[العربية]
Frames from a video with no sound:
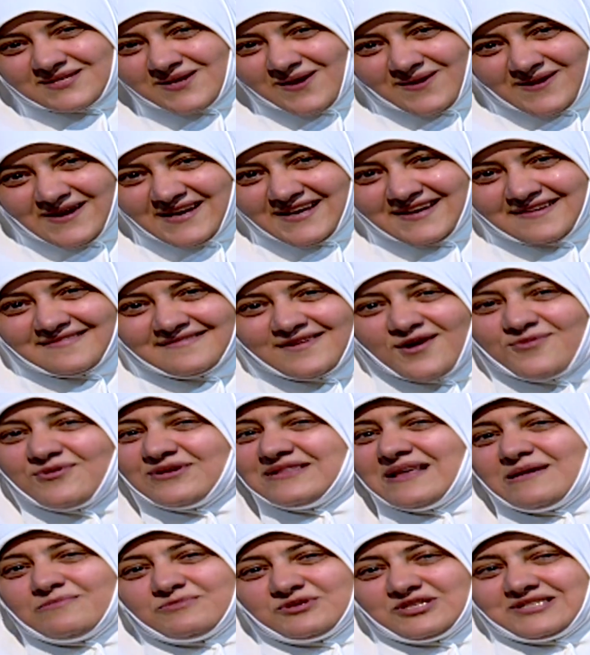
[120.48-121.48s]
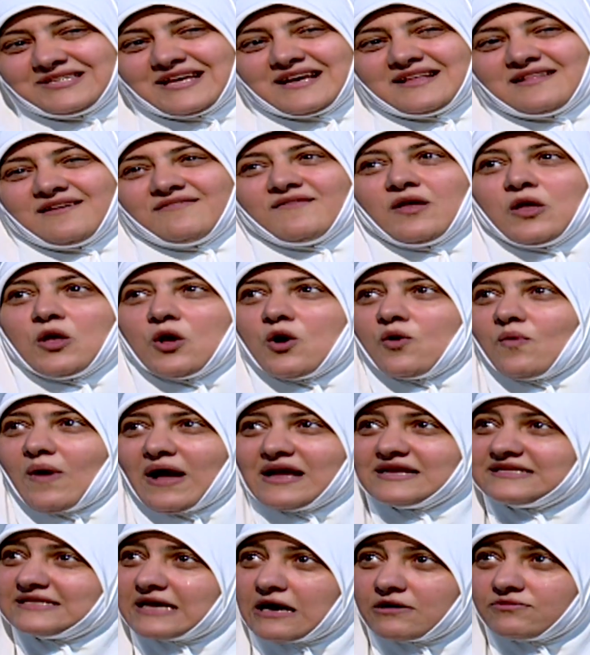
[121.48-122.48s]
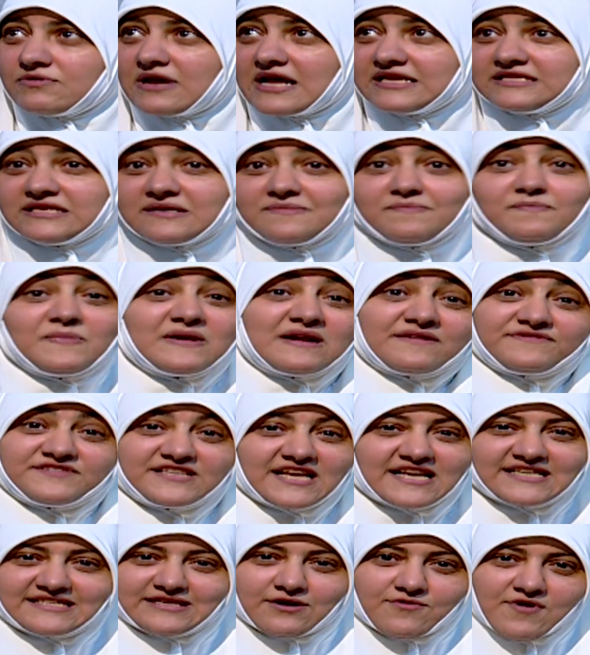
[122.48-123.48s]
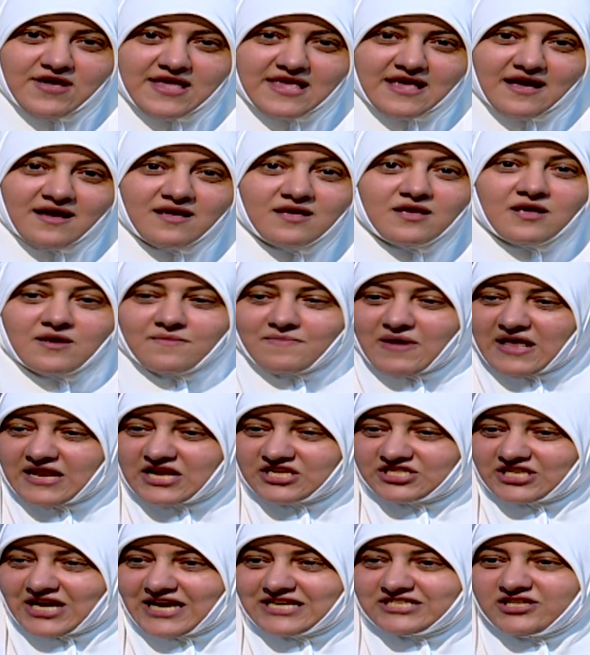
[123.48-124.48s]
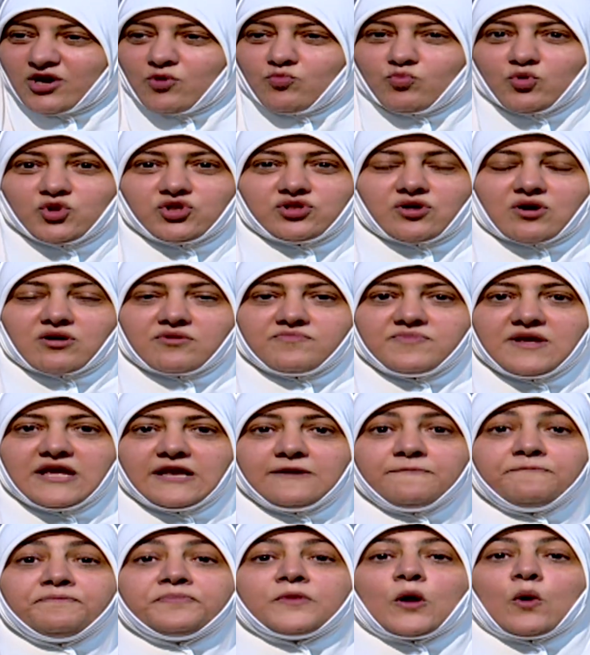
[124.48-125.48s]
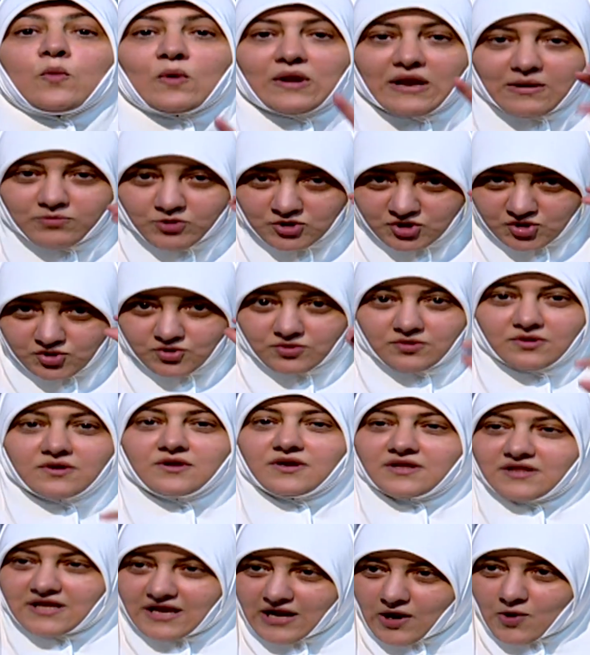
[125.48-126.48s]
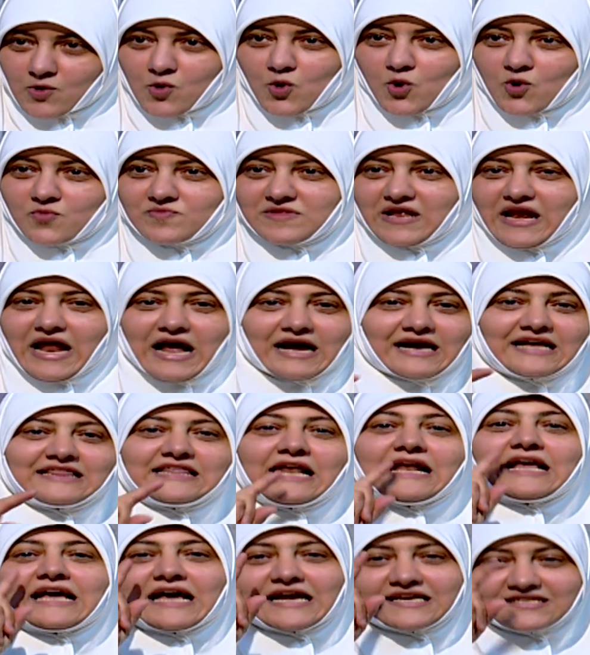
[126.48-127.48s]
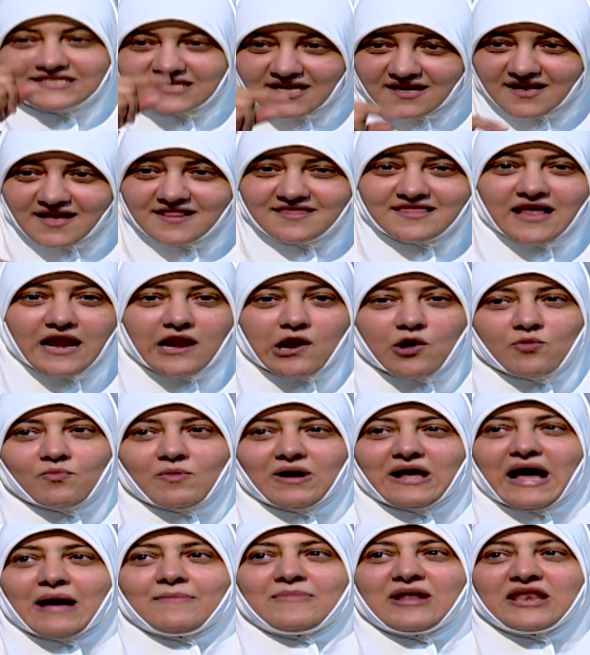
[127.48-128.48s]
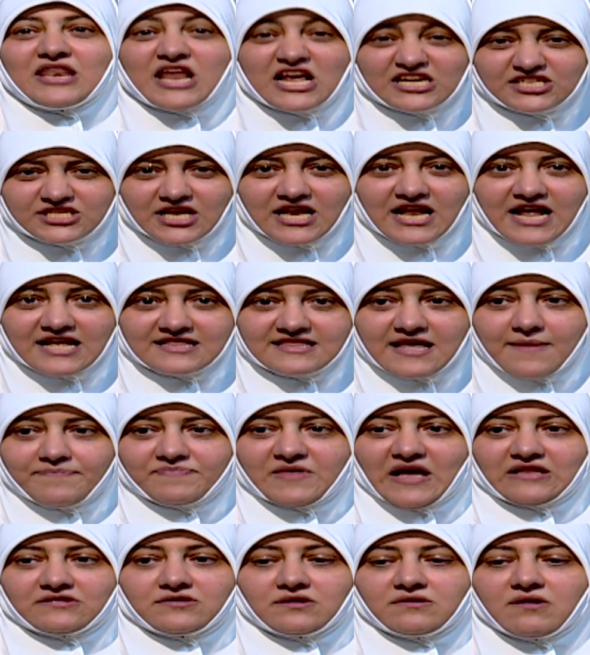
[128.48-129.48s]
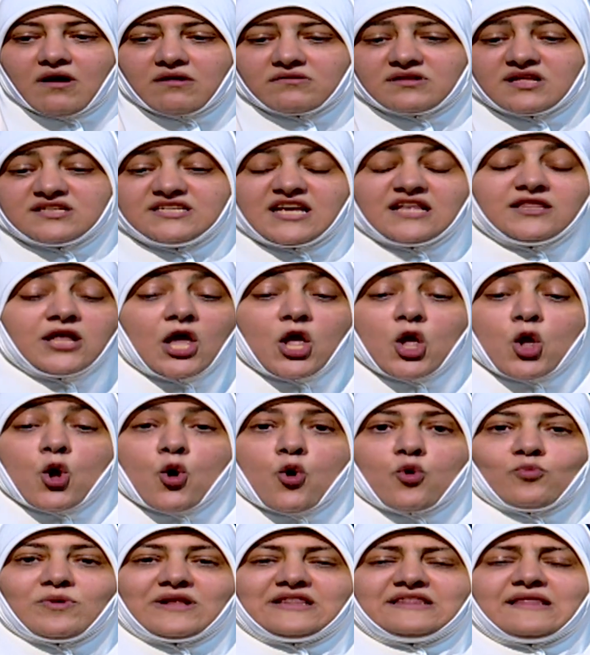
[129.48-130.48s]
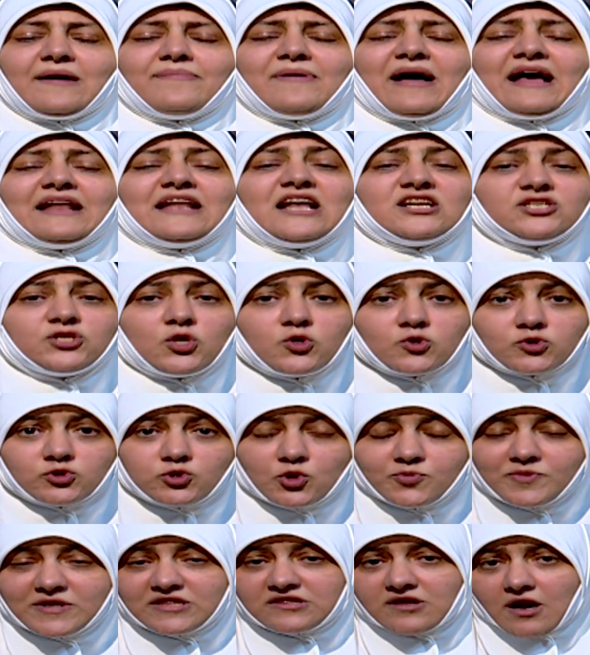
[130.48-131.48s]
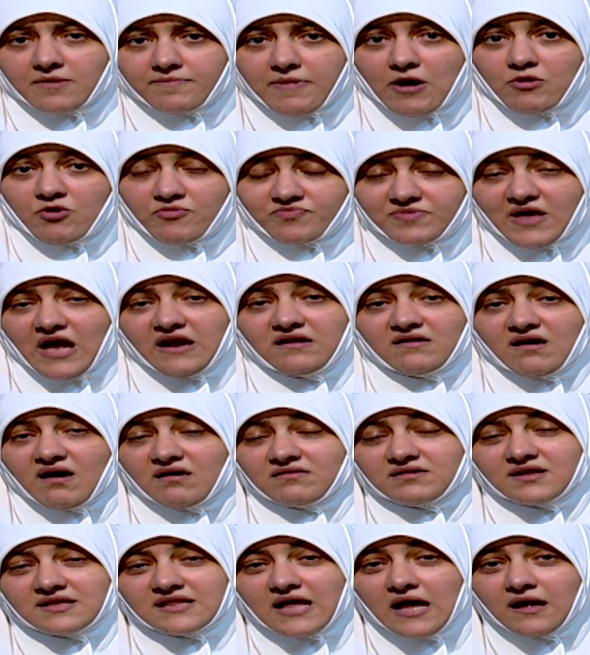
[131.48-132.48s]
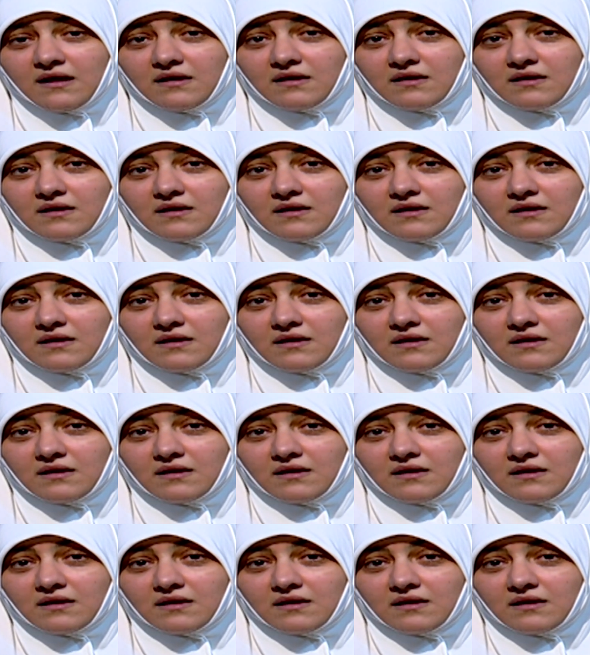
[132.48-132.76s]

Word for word: صالحين هو ده المستهدف وعايزه اولادي بنفسيه سويه ما احناش عايزاهم مضطربين ولا بصوا ده انا هقول لكم من الحاجات الكارثه جدا لو ما عملناش الاداه بتاعت النهارده ديت وما اتبعناش الاسلوب التربوي بتاع النهارده ده